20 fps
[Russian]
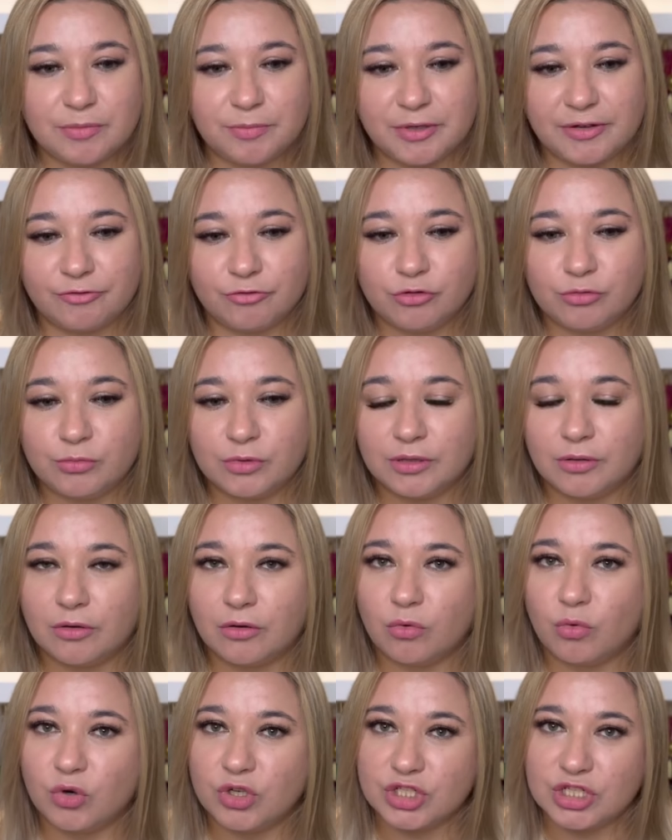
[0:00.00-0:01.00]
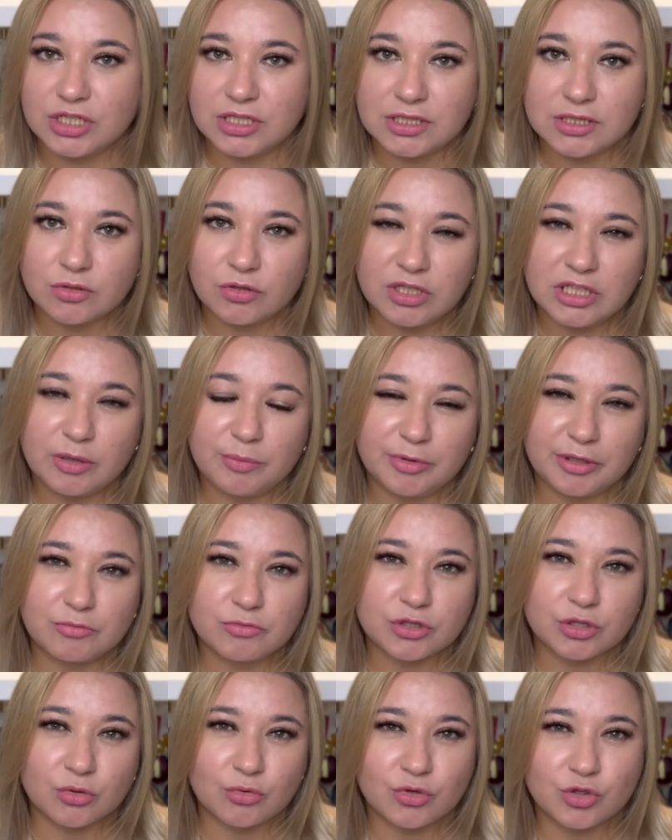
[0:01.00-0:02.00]
парфюмы очень нестойкие, потому
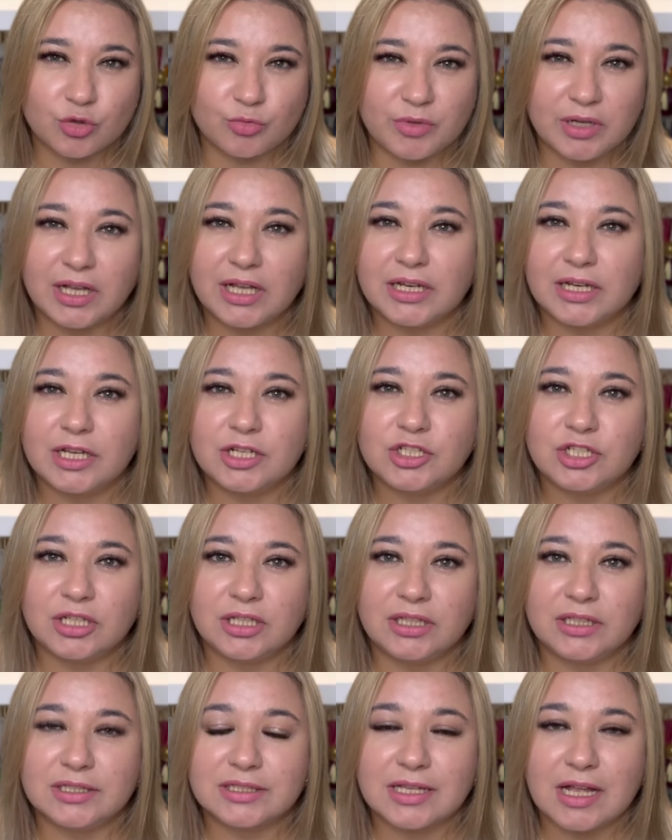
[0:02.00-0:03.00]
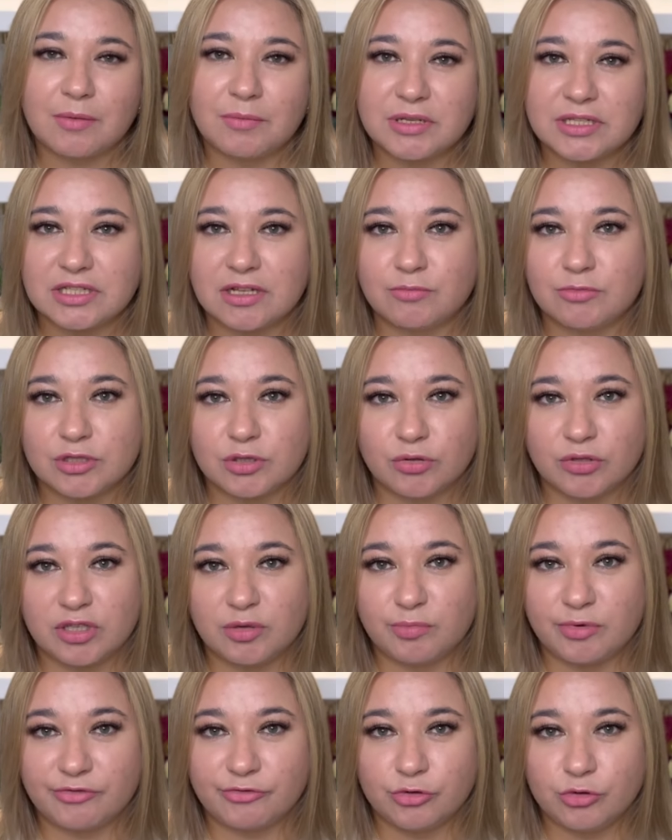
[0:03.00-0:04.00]
что кожа у меня горячая, и самый самый стойкий
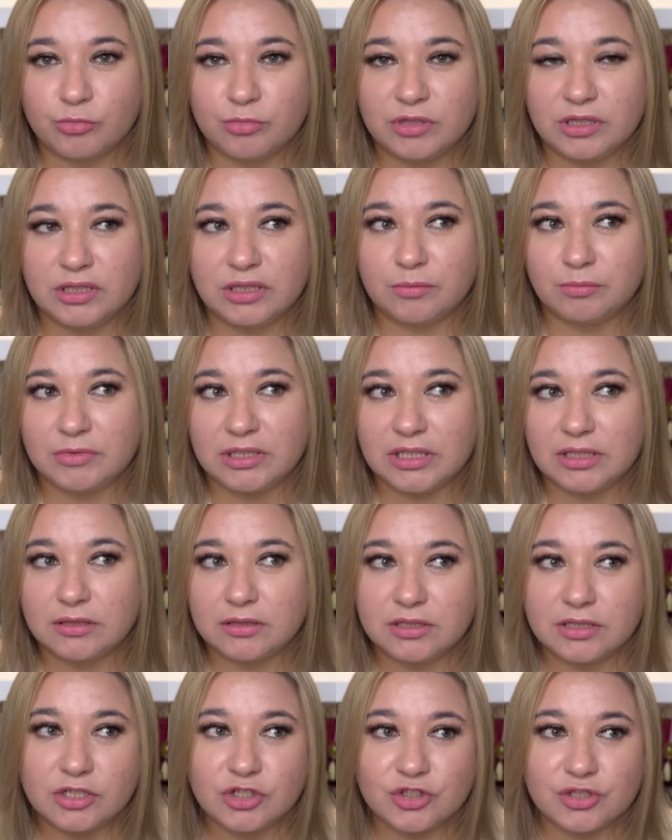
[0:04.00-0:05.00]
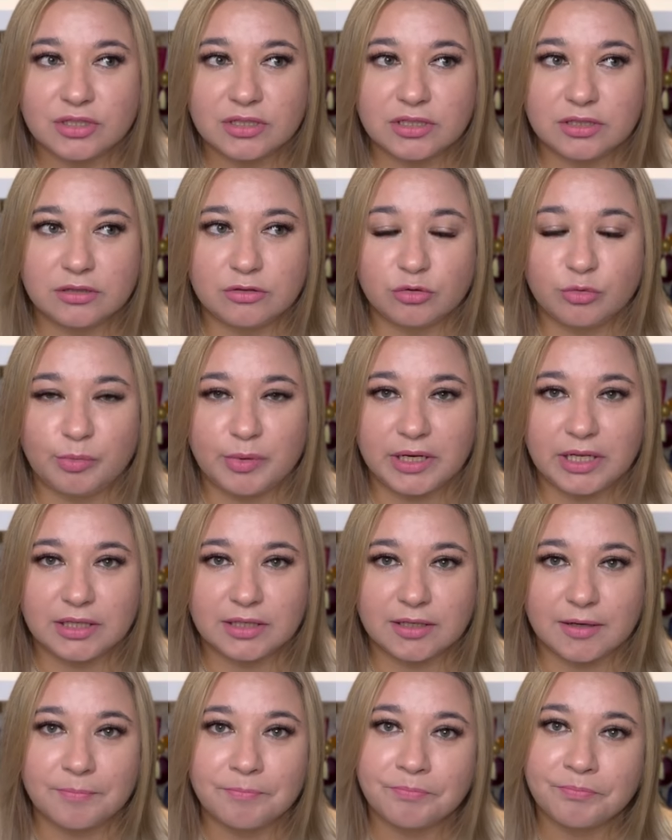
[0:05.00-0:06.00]
парфюм на мне держится где-то, ну,
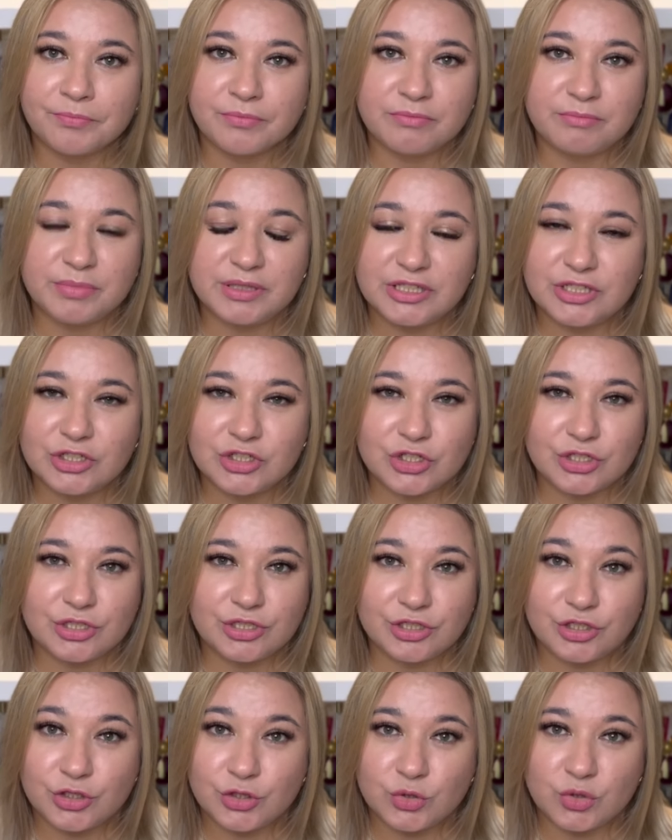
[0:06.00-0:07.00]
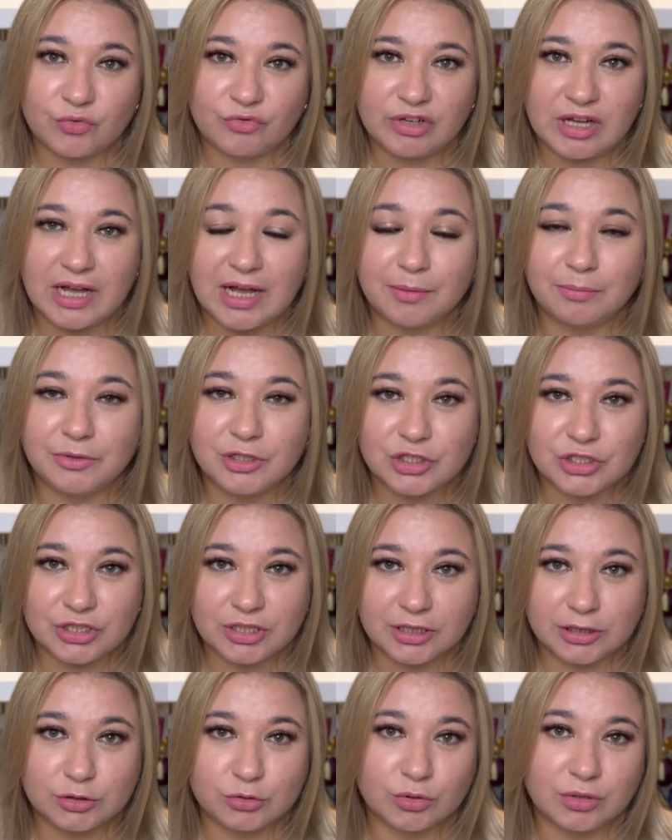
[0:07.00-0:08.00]
порядка 5-6 часов. А обычные,
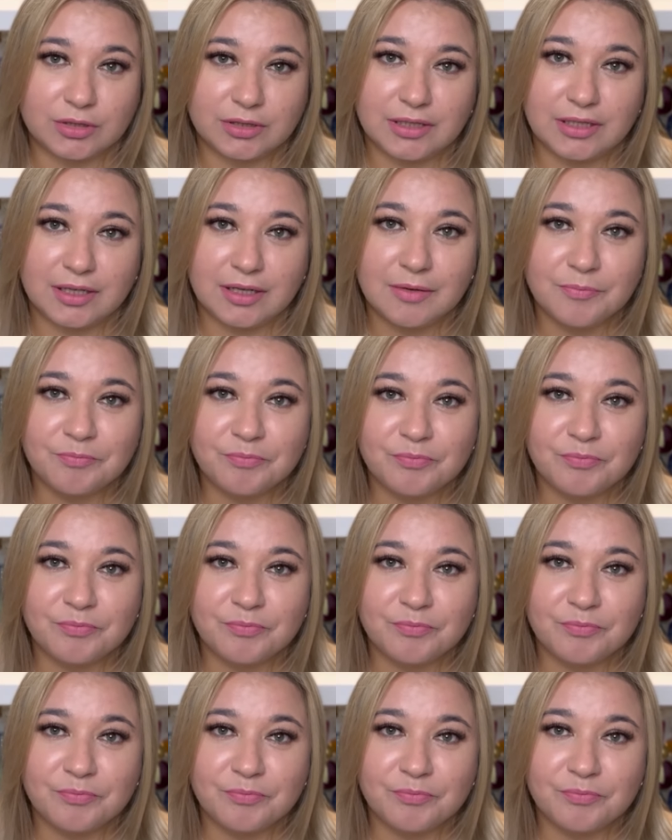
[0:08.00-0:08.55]
которые на